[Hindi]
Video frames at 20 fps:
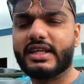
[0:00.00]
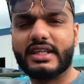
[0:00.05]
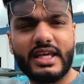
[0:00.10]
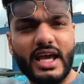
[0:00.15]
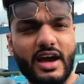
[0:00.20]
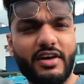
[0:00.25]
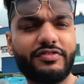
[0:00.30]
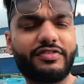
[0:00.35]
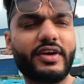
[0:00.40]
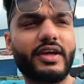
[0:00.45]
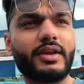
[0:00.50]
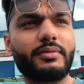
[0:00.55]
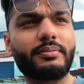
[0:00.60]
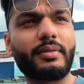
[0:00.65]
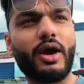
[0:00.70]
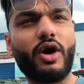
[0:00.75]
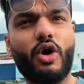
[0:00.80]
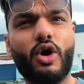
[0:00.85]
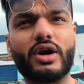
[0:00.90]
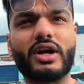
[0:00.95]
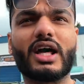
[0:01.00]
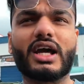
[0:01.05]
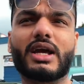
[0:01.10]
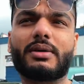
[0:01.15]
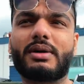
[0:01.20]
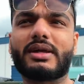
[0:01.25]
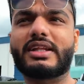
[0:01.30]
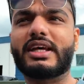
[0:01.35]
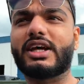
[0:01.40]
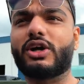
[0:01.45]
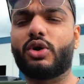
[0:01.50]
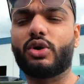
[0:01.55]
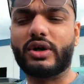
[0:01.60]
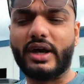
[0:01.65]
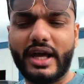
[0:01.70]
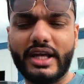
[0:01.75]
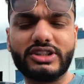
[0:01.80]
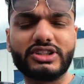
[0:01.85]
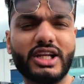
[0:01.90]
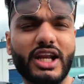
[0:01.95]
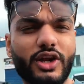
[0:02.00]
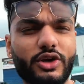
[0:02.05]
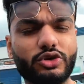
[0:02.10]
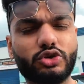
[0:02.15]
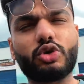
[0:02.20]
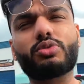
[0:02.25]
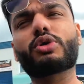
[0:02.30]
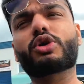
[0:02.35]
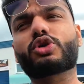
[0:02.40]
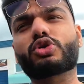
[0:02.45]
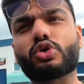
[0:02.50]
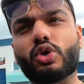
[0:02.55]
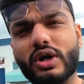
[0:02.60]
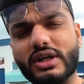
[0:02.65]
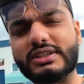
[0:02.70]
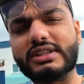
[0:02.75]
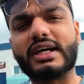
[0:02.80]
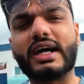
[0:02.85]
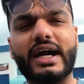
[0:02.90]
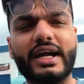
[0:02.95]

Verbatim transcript: या फिर मैं होंडा के बाद ये होंडाई चला रहा हूँ तो मेरे को थोड़ा सा